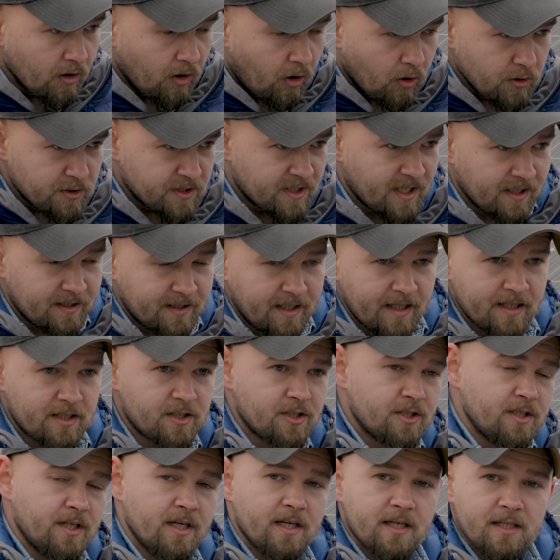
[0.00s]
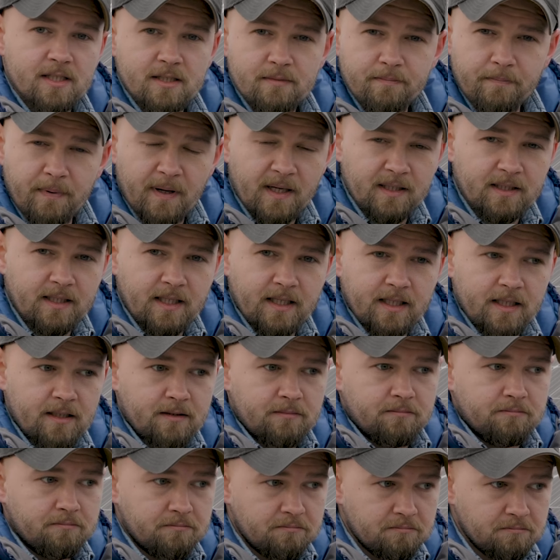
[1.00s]
Ostatecznie spadek
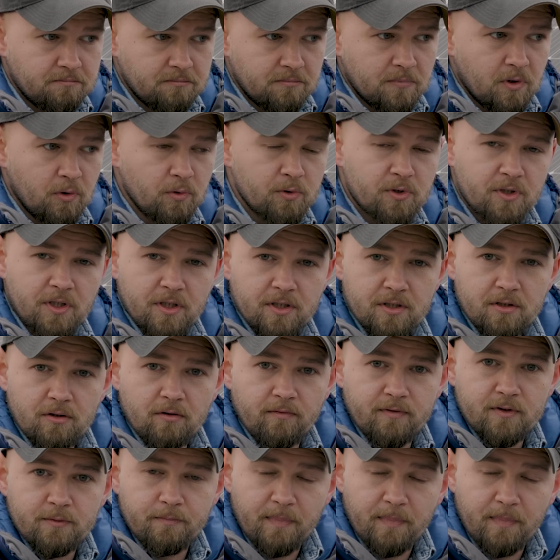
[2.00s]
uzysków,